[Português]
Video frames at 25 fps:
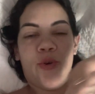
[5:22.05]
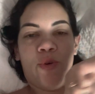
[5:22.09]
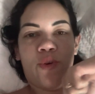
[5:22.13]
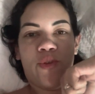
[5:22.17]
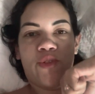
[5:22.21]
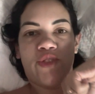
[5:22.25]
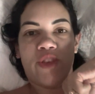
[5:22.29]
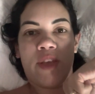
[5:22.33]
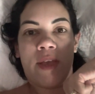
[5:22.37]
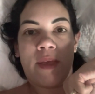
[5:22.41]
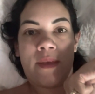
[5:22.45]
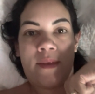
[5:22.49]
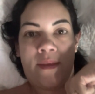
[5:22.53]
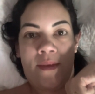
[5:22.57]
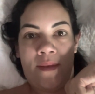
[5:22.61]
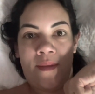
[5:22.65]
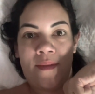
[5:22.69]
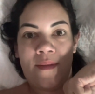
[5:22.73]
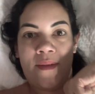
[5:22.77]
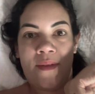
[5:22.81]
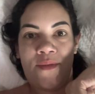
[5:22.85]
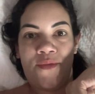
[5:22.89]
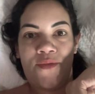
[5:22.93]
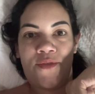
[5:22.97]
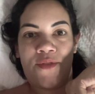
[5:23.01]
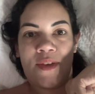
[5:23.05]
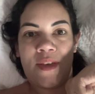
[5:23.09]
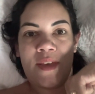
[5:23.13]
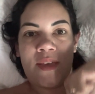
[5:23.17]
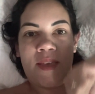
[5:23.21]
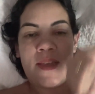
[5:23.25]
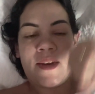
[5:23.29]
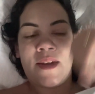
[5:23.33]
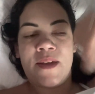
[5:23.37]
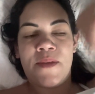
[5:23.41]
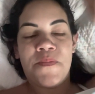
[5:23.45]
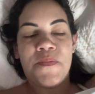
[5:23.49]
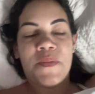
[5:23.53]
Hoje é
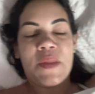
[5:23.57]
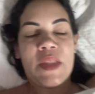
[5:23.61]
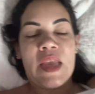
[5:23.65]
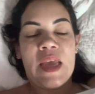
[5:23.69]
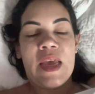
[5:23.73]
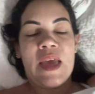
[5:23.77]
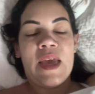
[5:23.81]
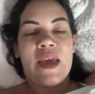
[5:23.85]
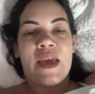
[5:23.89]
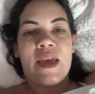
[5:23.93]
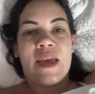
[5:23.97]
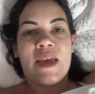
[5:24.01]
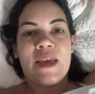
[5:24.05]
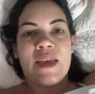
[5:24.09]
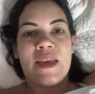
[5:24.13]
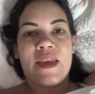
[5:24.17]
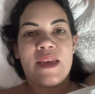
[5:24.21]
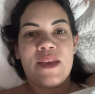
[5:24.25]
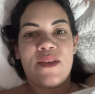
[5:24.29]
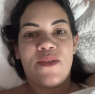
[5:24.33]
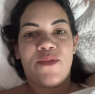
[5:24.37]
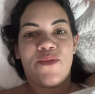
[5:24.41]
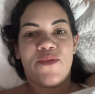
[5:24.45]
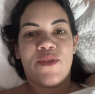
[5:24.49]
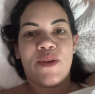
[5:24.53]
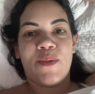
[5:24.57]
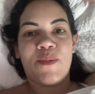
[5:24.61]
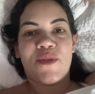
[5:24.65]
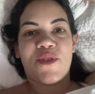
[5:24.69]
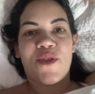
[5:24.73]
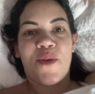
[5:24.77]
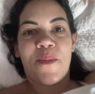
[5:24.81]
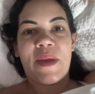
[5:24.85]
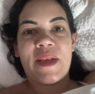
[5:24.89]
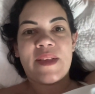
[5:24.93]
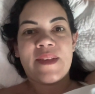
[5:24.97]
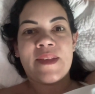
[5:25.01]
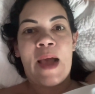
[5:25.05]
quinta-feira e vamos
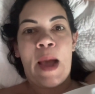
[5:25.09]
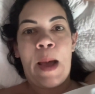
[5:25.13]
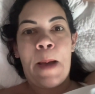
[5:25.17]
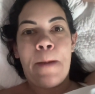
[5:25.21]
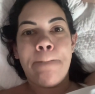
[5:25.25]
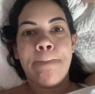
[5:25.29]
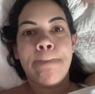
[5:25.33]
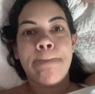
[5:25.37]
começar